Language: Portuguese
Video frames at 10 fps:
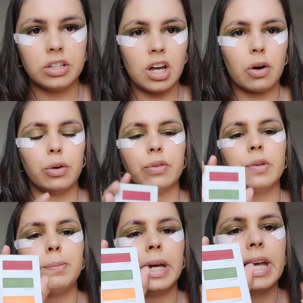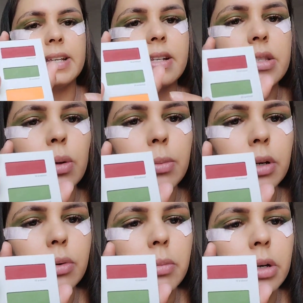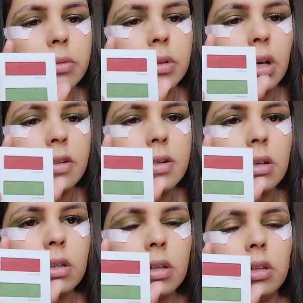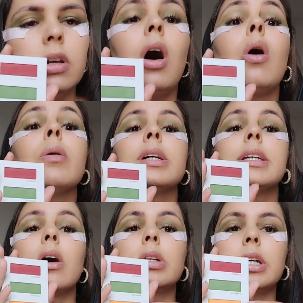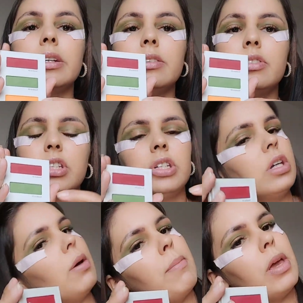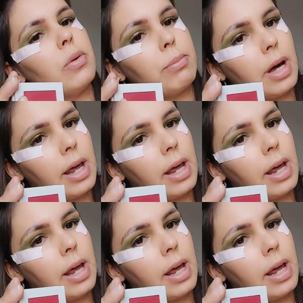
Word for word: Gente, agora eu vou pegar essa sombra número 3 aqui, ó, que é um laranjinha meio